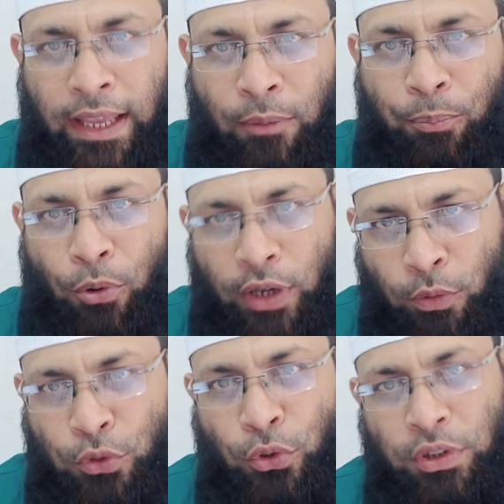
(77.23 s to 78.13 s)
এর
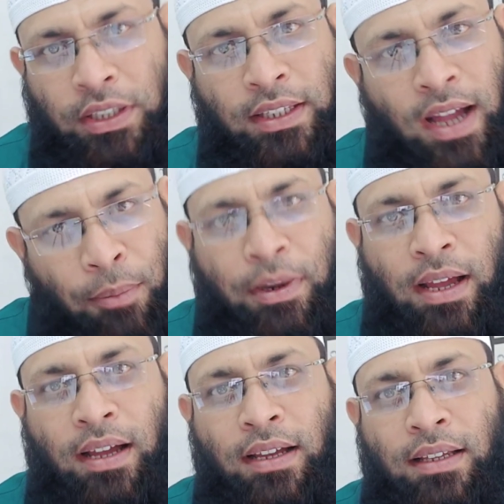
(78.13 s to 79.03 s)
পরেও যদি
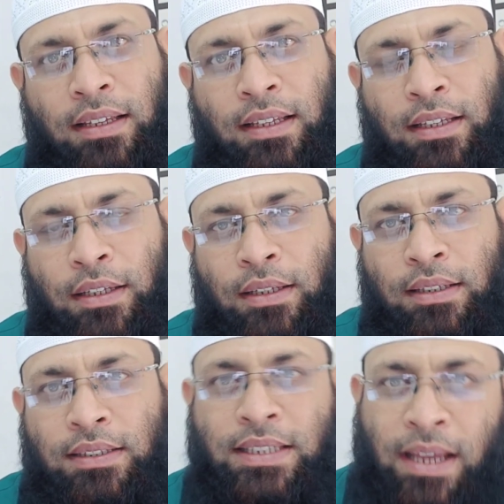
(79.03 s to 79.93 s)
আমরা
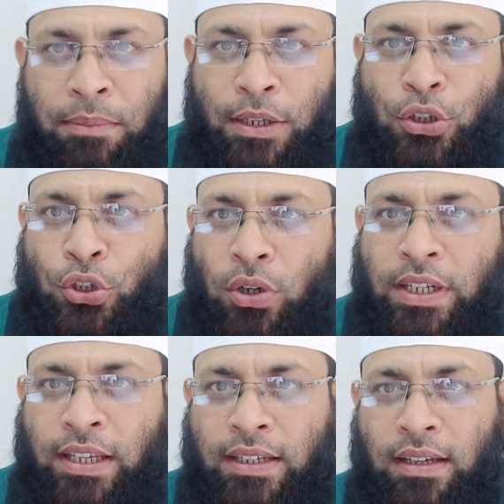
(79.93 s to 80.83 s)
সিয়ামের
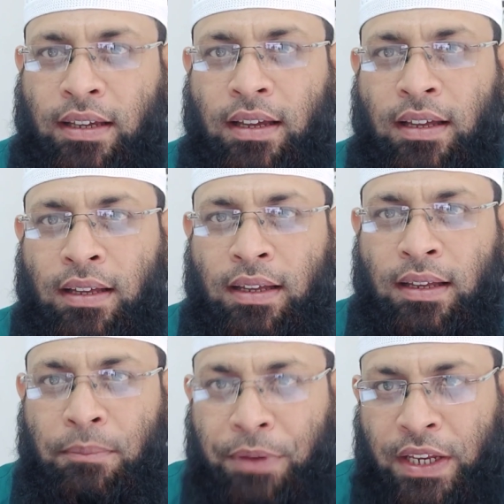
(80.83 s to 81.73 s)
সঠিক
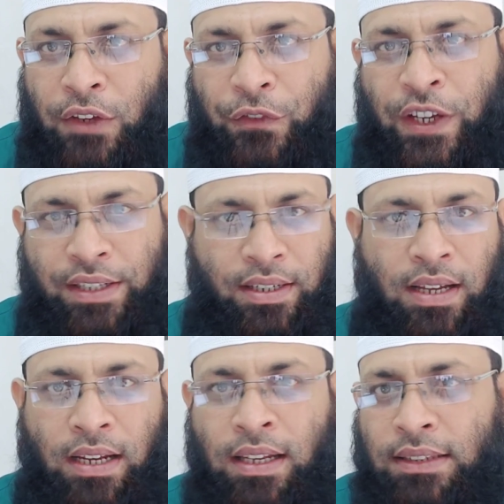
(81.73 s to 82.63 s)
বেনিফিট
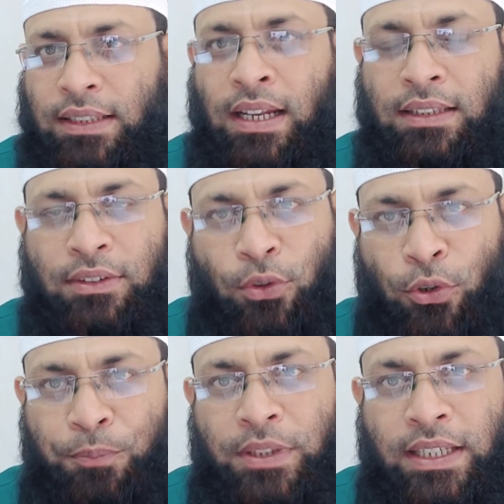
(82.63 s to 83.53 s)
আল্লাহ তালার
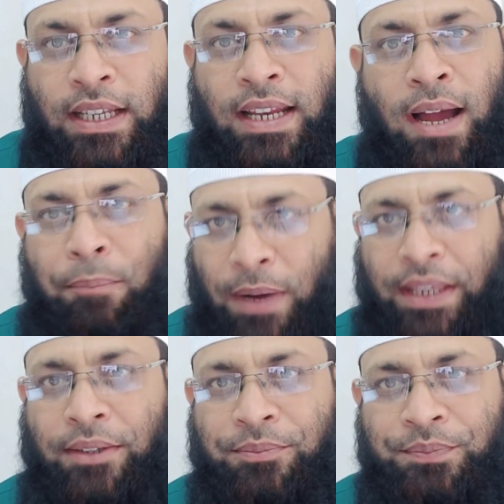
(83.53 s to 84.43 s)
তরফ থেকে না
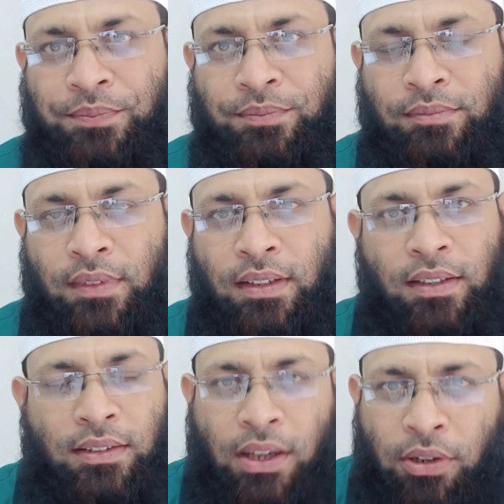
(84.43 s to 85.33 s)
পাই
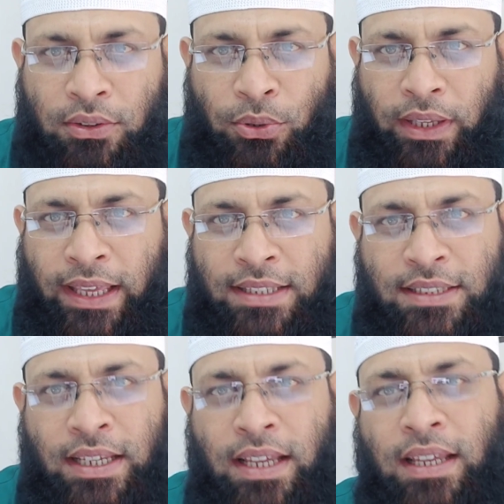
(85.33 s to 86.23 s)
তাহলে তো এর
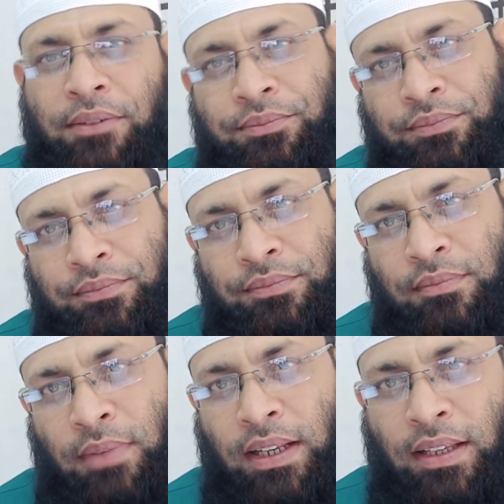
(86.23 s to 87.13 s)
চেয়ে
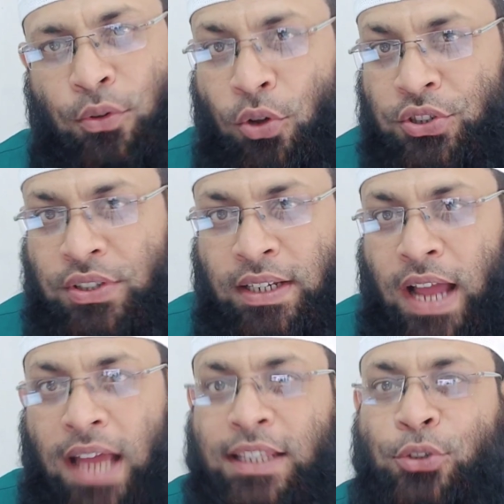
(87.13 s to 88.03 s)
মানে কষ্টের
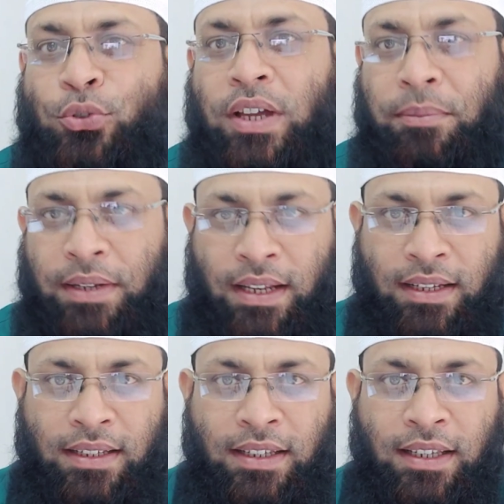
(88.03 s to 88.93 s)
আর কিছু থাকবে না
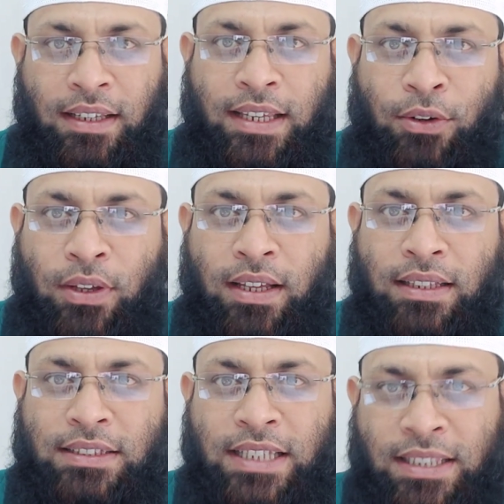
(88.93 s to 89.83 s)
কেননা
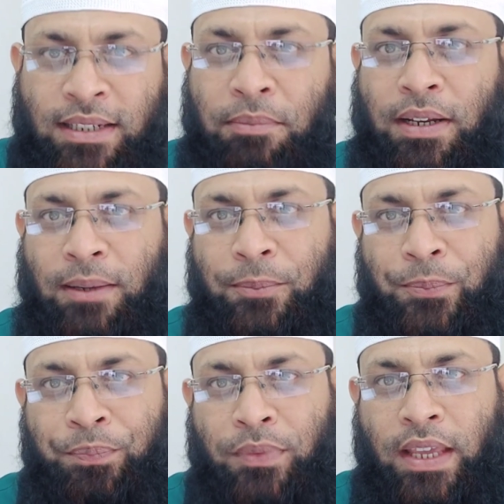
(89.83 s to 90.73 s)
যেদিন আমরা
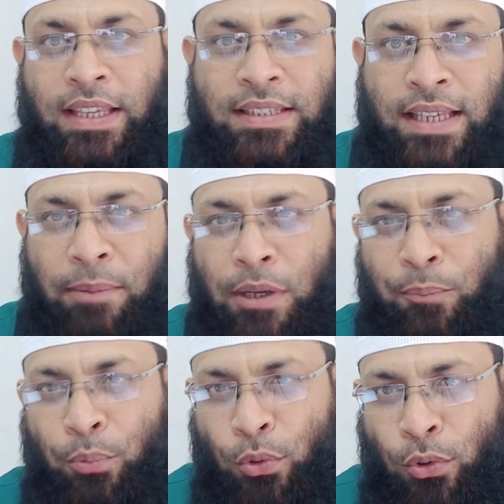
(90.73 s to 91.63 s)
এই সিয়ামের
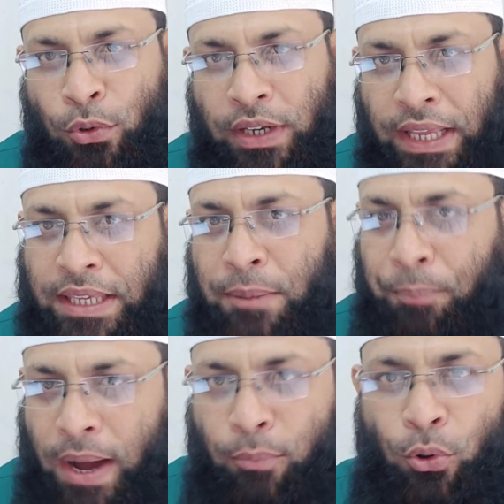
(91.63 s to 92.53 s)
পূর্ণ নেকি
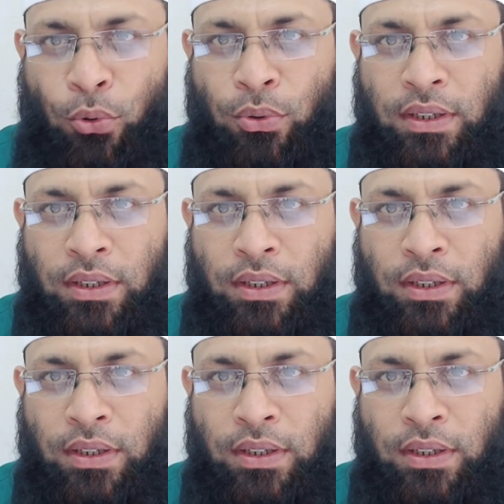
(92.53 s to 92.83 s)
পাব